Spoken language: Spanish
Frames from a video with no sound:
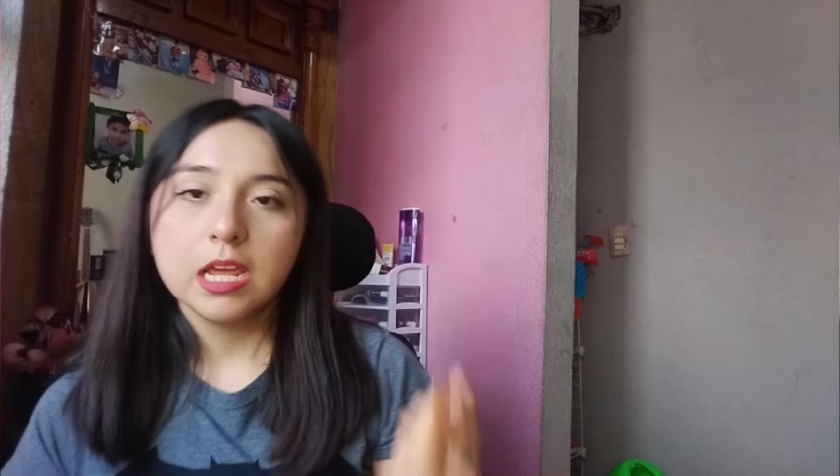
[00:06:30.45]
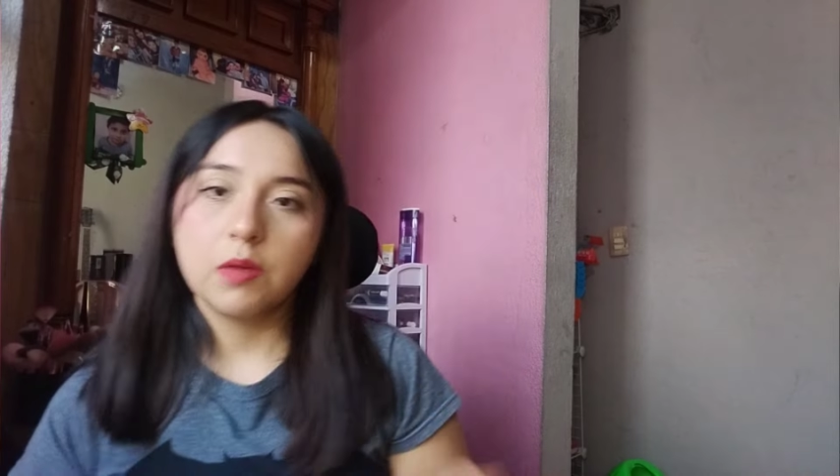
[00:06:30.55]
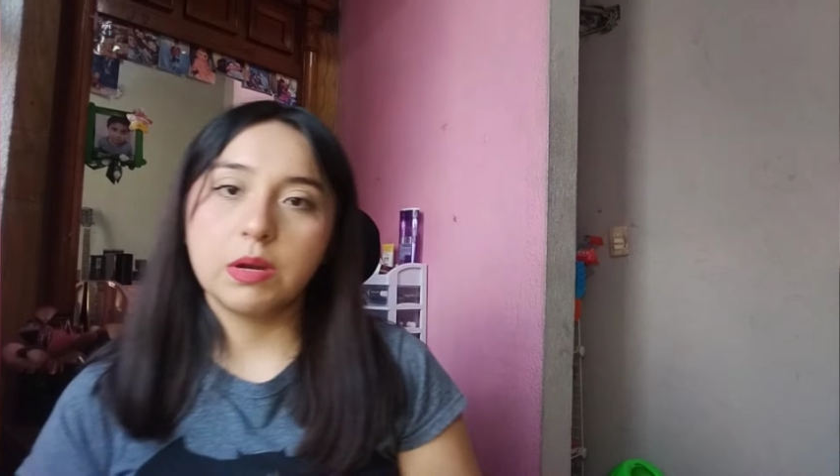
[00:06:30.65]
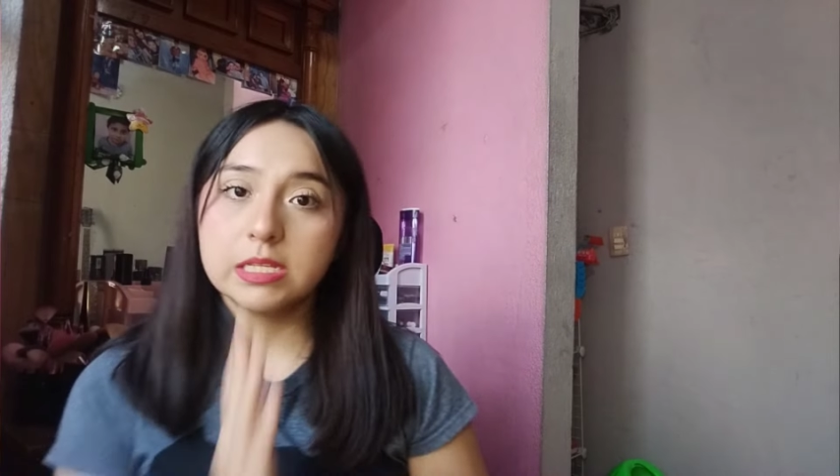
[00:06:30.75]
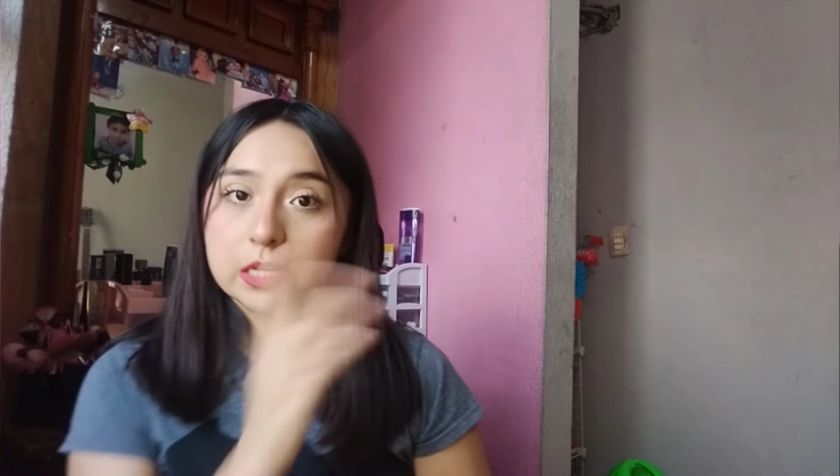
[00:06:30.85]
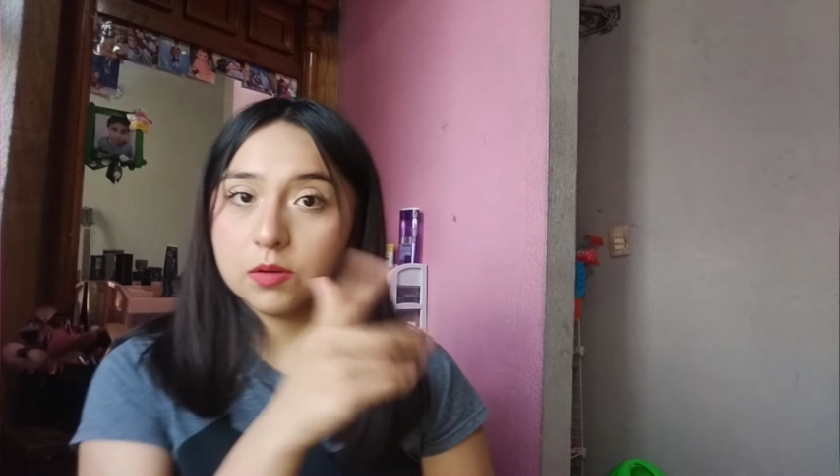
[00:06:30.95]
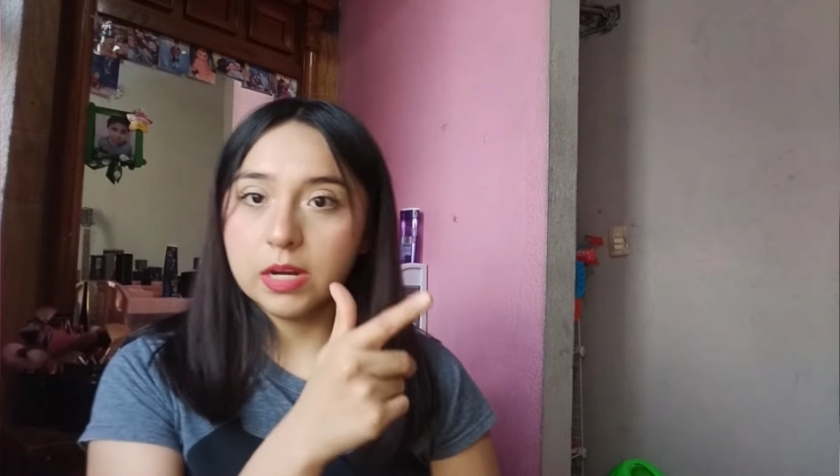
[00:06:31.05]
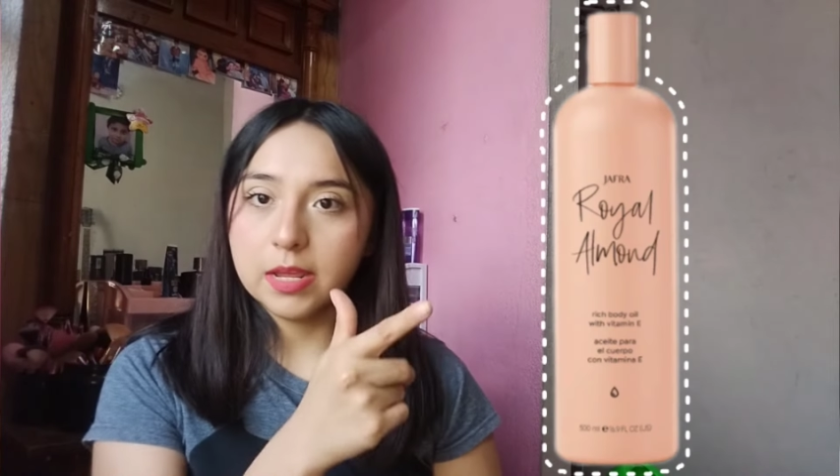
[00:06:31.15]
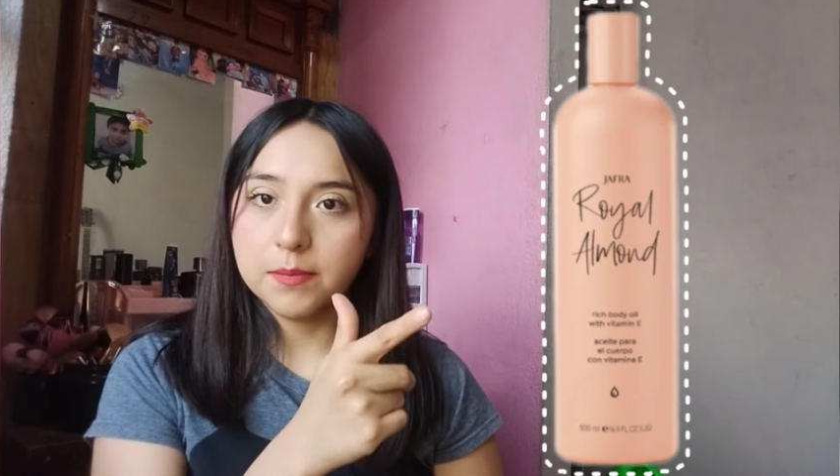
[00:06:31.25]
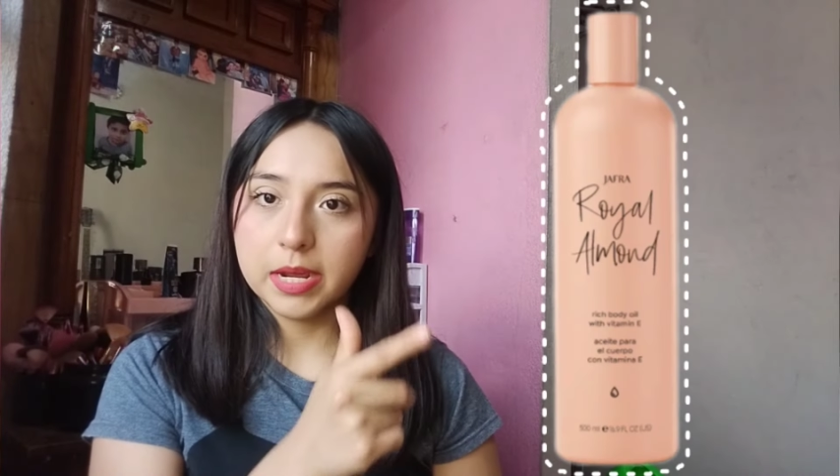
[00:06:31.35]
Igual les dejo
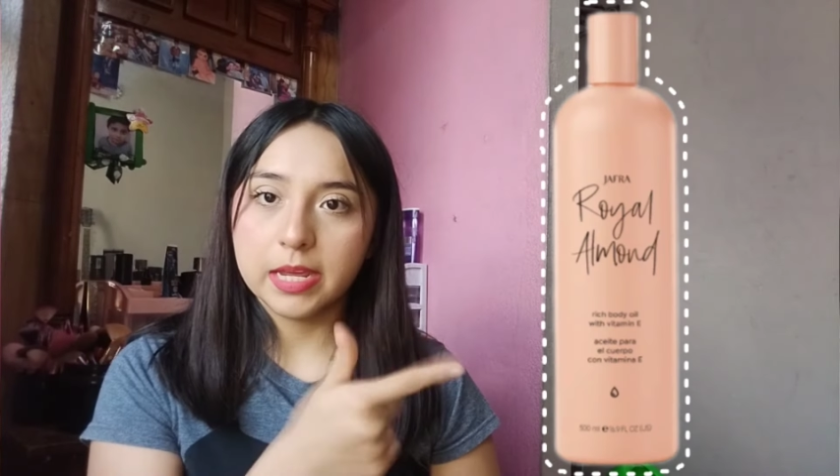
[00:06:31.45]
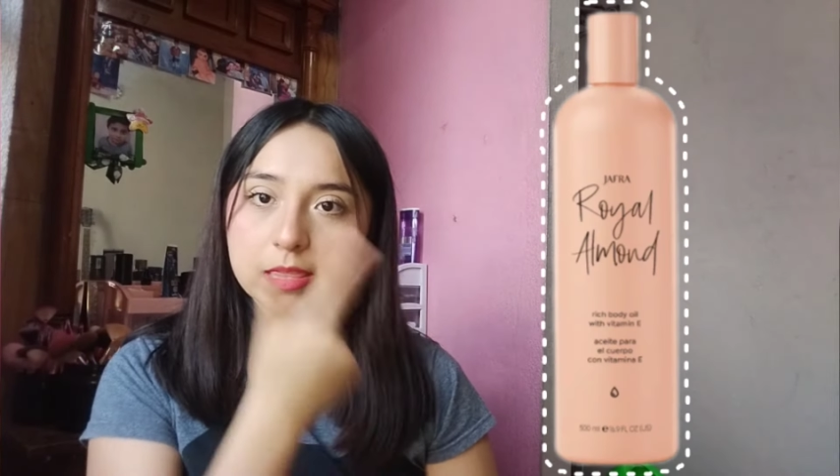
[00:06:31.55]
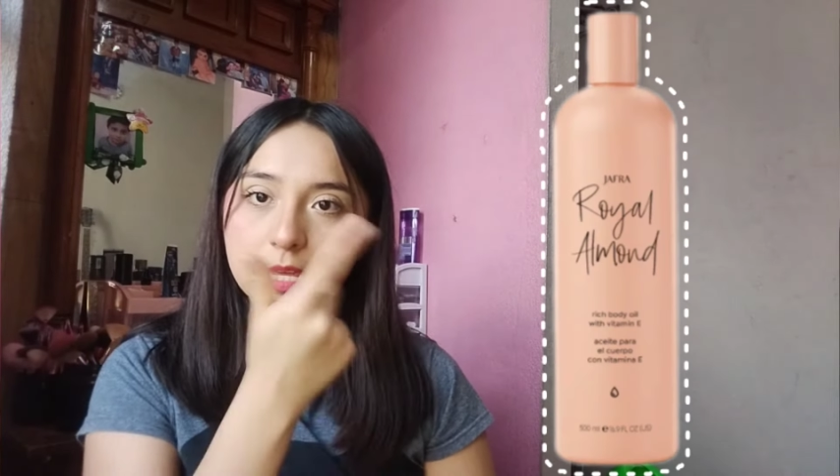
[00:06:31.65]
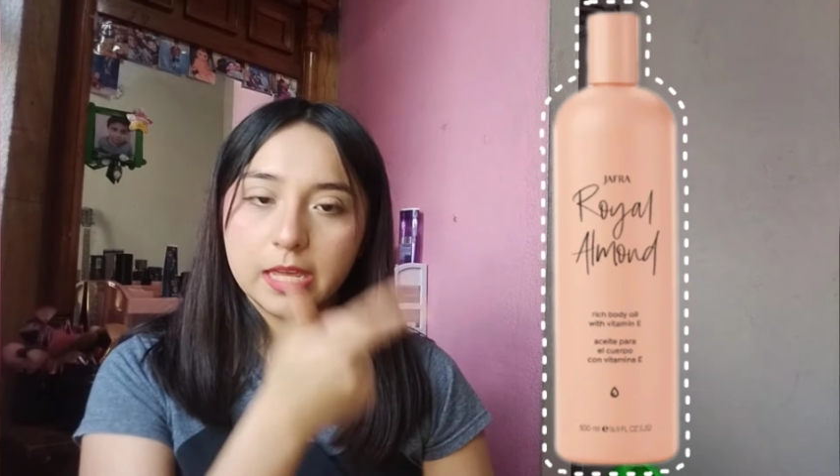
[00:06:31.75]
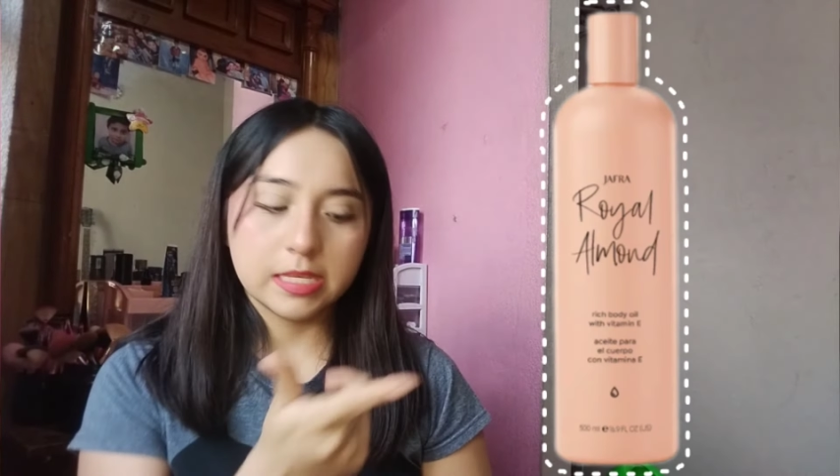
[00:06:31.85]
la imagen de